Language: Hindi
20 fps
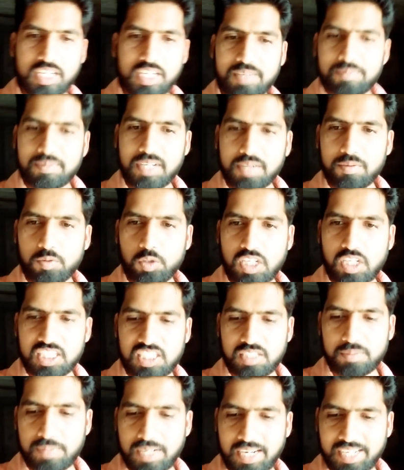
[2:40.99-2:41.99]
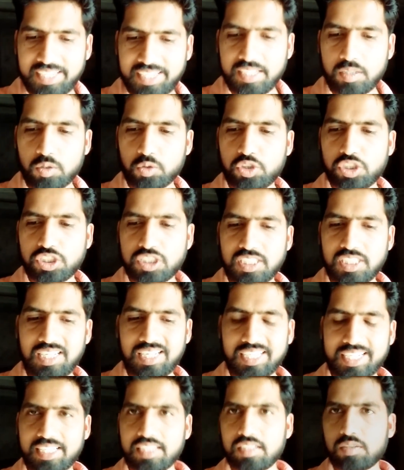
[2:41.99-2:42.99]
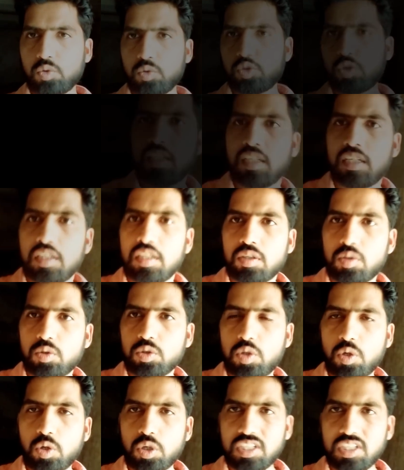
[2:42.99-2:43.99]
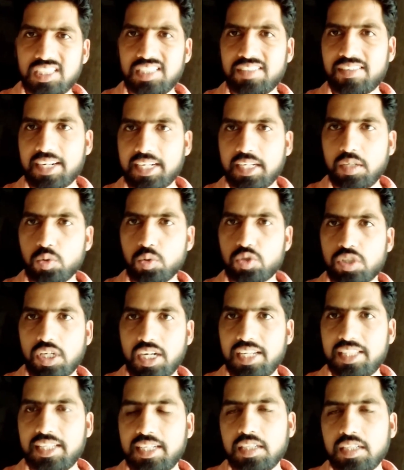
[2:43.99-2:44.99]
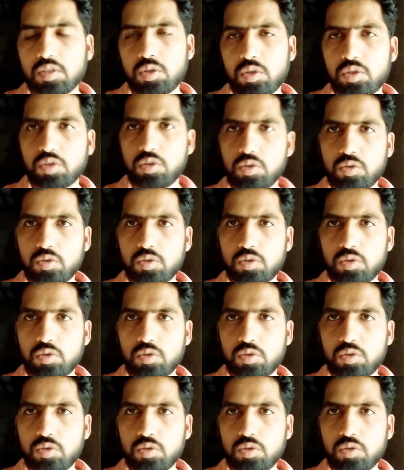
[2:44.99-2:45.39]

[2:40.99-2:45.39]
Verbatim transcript: डर के मारे वो यहाँ से भागने की कोशिश की लेकिन कुछ कुछ लोग इस दीवार के उस साइड थे तो